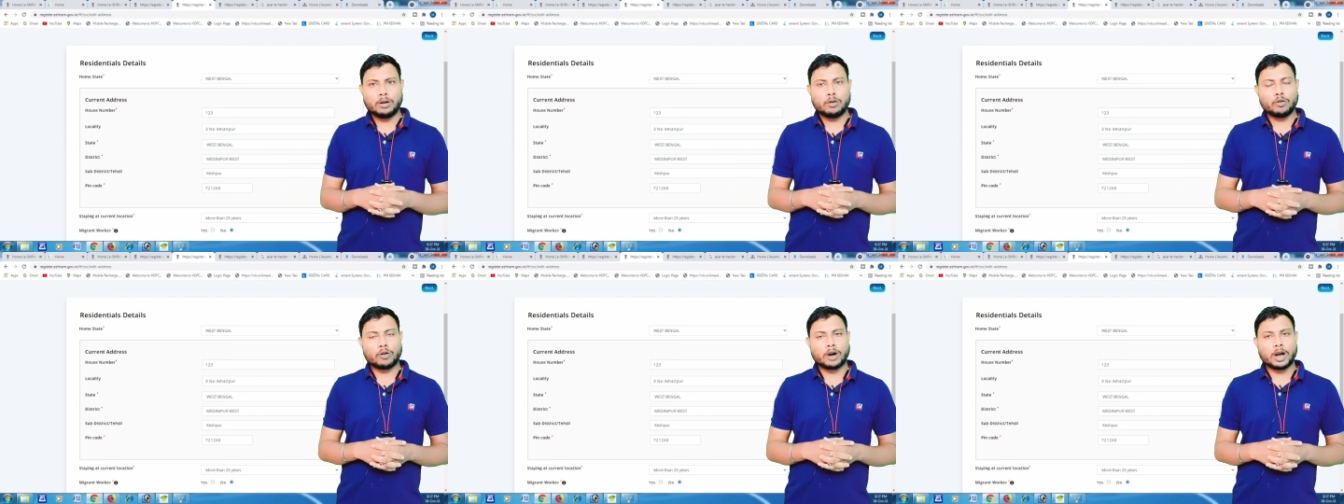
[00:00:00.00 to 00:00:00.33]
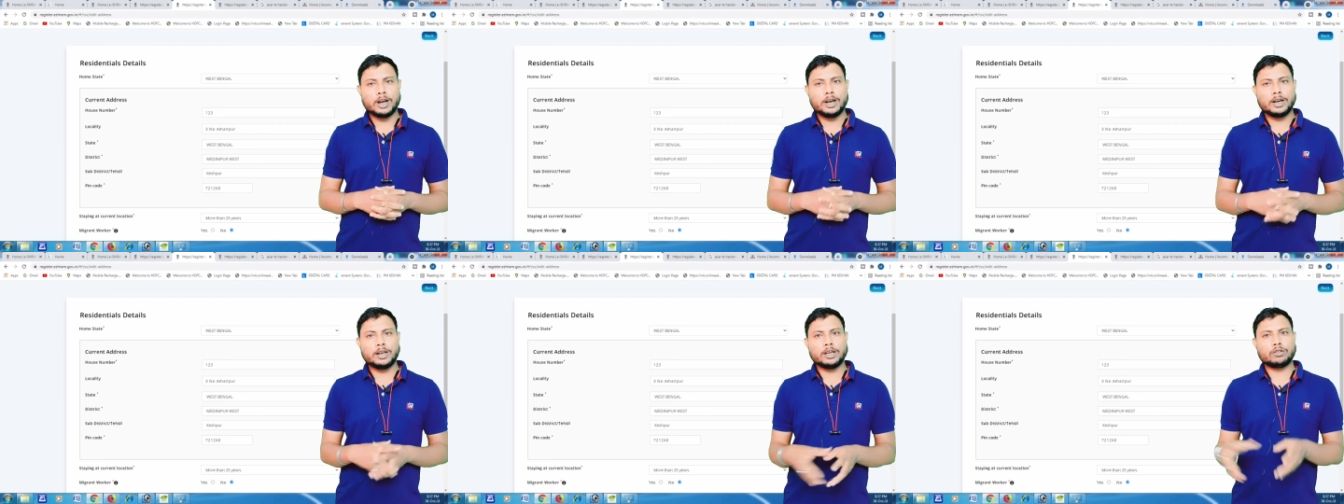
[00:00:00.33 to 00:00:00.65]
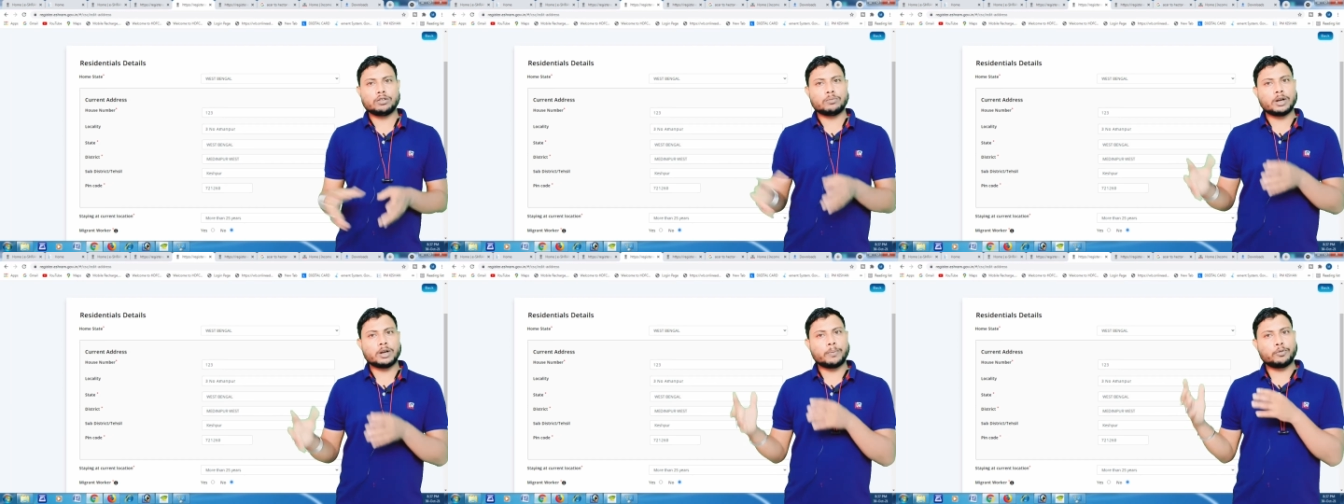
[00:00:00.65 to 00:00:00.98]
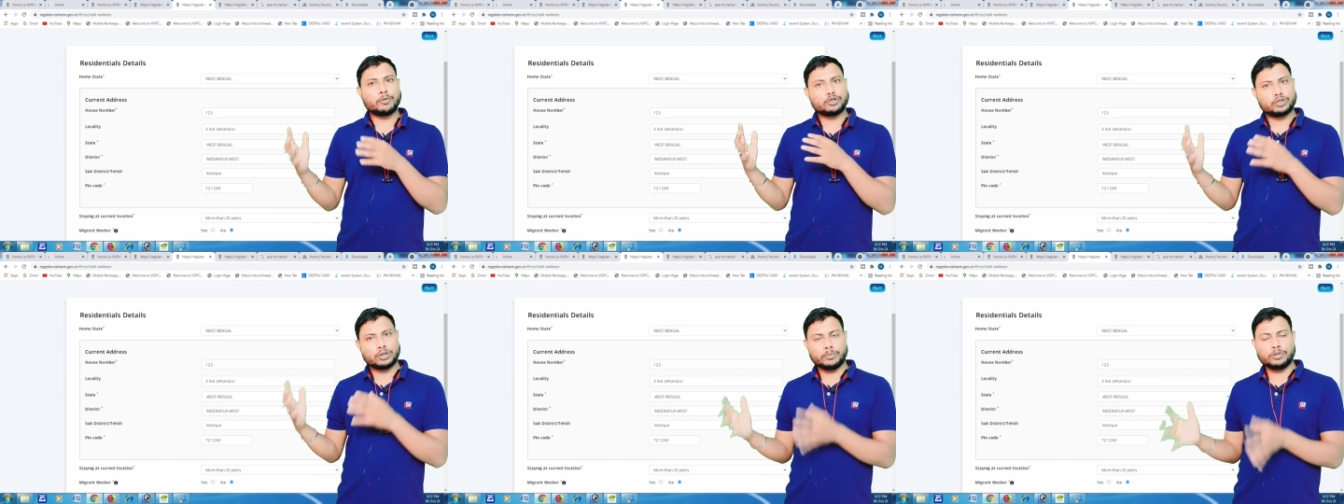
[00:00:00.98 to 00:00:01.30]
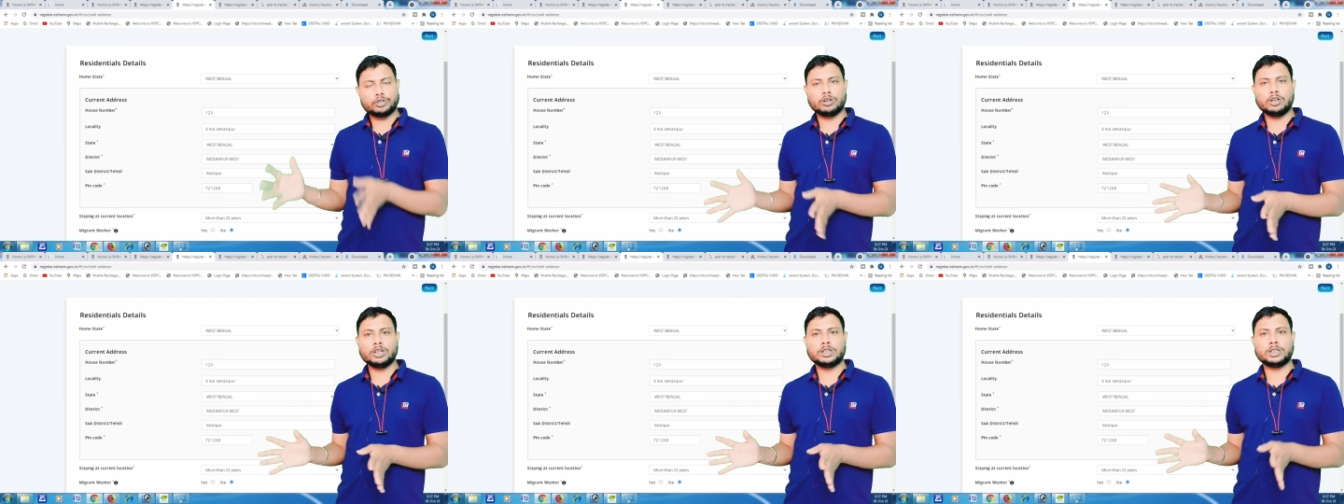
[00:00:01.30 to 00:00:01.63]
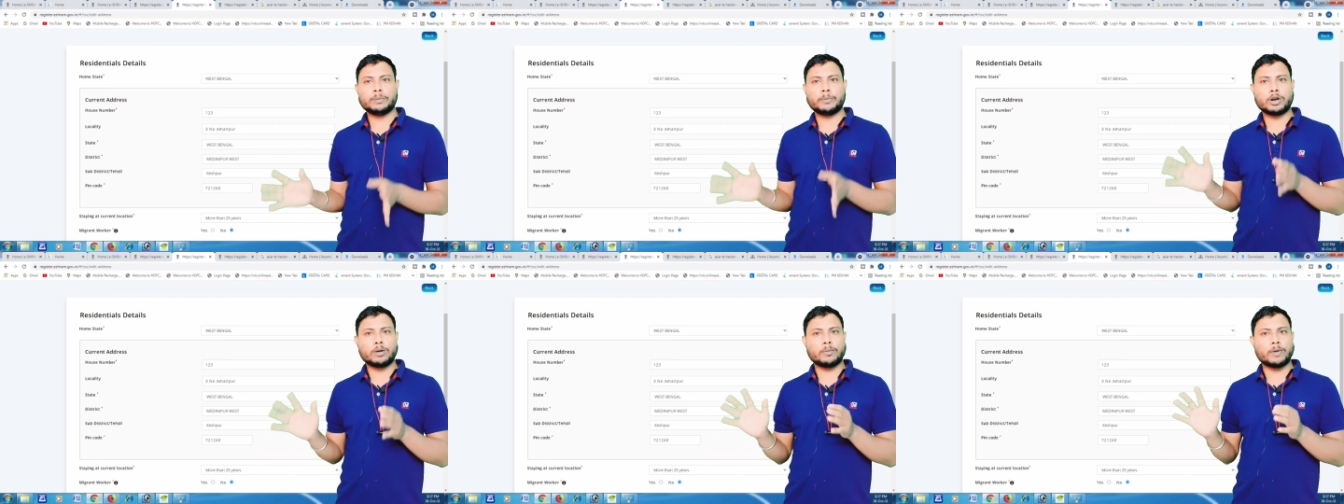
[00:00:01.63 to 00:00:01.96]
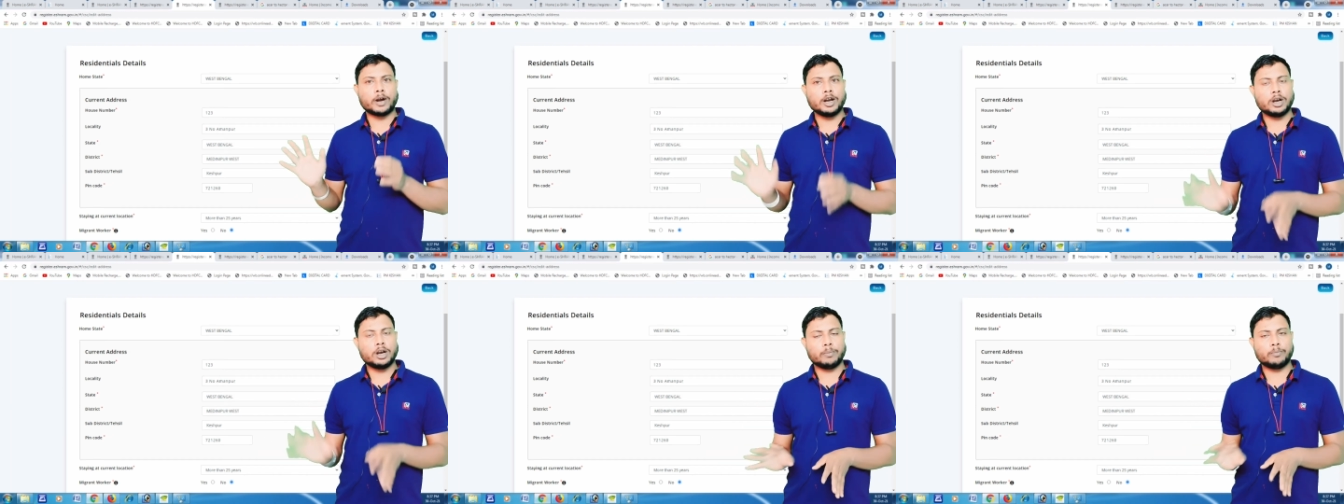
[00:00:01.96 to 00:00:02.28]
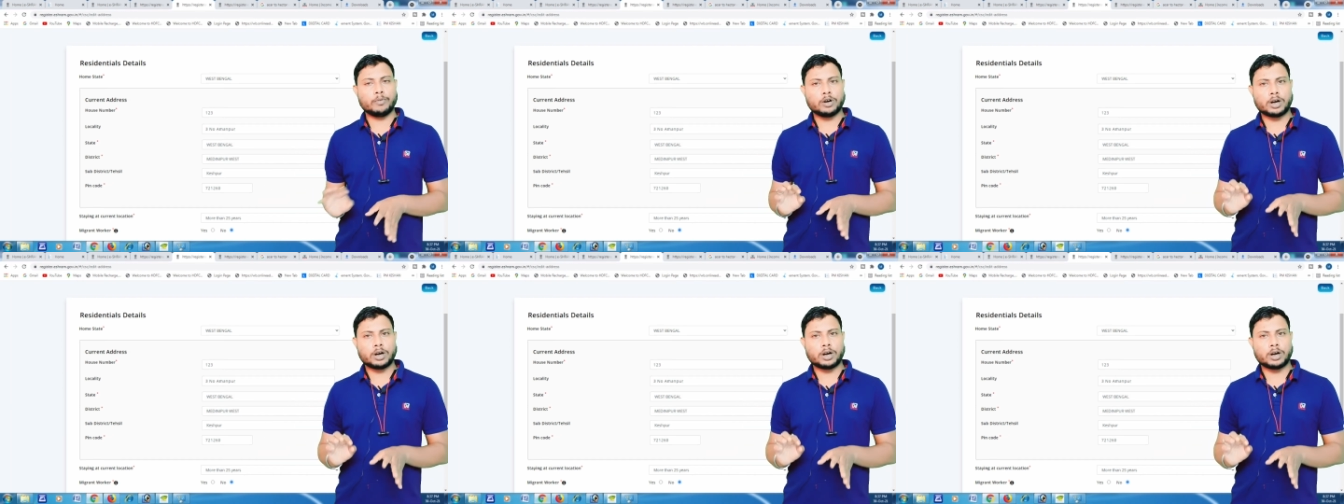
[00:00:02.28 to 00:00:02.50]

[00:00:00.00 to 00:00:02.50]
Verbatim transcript: লোকালিটিয়ে তোমরা পোস্ট অফিসও লিখতে পারো বাড়ির নাম